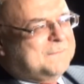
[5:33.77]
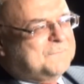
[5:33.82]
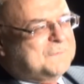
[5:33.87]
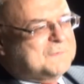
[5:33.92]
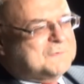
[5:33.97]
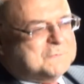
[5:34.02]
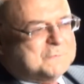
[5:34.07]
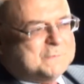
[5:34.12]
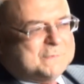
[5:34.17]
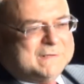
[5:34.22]

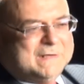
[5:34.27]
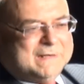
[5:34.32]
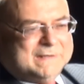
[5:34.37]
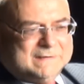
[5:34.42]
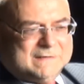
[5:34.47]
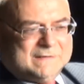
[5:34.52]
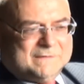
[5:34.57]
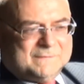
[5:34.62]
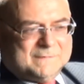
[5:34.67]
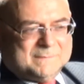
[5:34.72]
wyszło na
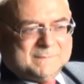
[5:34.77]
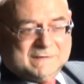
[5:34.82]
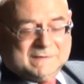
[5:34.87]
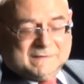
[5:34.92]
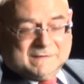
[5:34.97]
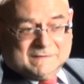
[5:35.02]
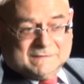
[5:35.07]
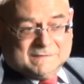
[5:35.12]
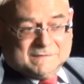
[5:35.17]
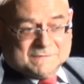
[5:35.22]
jaw,
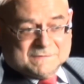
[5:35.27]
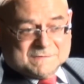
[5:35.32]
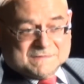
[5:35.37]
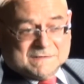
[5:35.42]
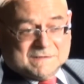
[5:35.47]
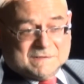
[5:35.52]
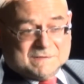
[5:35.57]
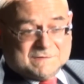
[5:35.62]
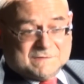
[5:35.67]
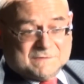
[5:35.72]
Amerykanie to
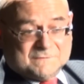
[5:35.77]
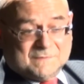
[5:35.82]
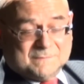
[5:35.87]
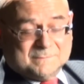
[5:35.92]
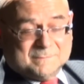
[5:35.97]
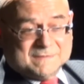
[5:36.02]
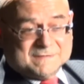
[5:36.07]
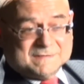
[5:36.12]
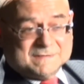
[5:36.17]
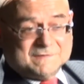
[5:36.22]
znaleźli w
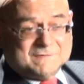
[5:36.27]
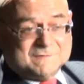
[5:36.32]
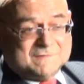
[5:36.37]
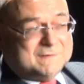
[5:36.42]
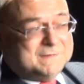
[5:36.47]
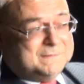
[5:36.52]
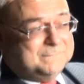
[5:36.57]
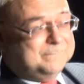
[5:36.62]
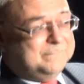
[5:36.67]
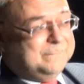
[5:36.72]

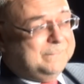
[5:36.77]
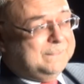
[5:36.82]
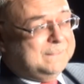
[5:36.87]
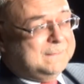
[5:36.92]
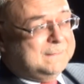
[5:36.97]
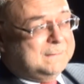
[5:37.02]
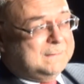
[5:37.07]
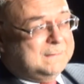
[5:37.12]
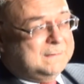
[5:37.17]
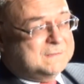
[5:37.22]
ambasadzie,
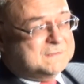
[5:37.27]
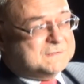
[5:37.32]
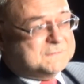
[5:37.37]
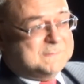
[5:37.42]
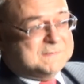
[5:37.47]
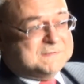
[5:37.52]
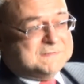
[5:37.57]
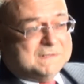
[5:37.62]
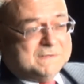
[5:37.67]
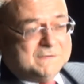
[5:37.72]

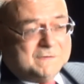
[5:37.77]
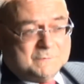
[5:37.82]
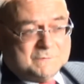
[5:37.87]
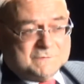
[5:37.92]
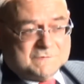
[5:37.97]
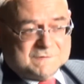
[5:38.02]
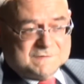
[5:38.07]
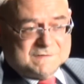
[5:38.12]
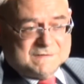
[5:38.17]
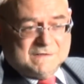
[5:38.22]
specjalne
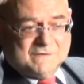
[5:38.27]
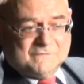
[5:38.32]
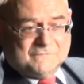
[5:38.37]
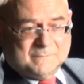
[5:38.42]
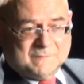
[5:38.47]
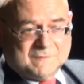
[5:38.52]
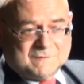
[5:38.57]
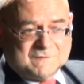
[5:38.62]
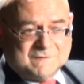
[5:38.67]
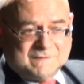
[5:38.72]
urządzenia w
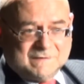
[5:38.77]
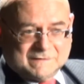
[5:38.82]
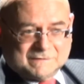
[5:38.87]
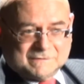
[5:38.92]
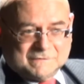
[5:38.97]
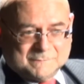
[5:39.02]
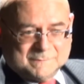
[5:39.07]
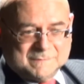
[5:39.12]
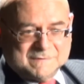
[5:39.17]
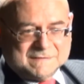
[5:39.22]

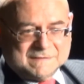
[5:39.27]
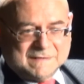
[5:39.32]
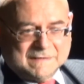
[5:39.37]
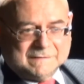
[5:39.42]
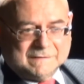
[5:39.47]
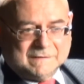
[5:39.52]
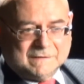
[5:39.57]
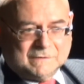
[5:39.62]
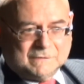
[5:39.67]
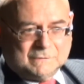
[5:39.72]
maszynach do
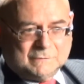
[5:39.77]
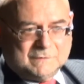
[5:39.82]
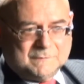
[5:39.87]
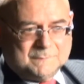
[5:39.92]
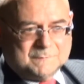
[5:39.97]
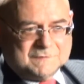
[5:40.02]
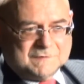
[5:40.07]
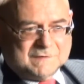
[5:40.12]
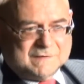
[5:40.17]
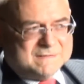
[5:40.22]
pisania, które
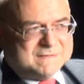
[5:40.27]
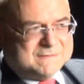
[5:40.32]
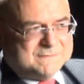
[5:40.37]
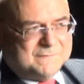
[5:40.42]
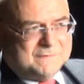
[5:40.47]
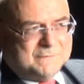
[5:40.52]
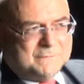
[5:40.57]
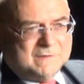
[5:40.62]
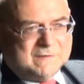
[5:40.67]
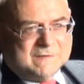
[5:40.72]

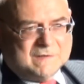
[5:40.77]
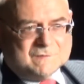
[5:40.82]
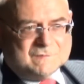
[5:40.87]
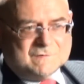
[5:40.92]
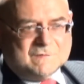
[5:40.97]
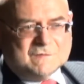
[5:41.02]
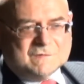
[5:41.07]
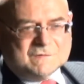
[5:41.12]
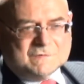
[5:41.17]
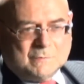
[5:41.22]
przekazywały
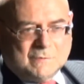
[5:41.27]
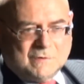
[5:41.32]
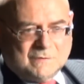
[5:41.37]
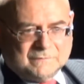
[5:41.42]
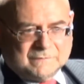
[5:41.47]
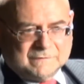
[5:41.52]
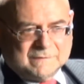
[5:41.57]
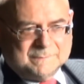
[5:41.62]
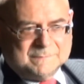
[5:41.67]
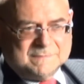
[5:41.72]
każde
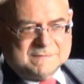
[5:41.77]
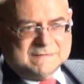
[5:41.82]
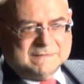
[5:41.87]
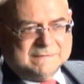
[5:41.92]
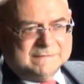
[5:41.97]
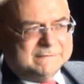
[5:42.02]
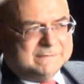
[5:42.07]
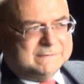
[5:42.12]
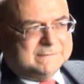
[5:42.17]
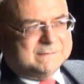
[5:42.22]
słowo
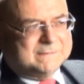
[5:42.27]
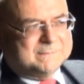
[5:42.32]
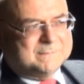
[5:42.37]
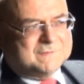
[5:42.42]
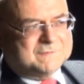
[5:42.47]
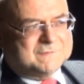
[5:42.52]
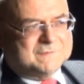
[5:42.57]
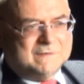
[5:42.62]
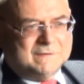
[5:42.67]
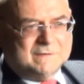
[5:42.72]
napisane na tych
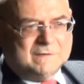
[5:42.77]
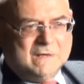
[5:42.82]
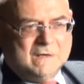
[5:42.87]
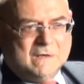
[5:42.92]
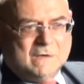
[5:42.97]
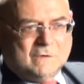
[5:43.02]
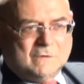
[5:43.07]
maszynach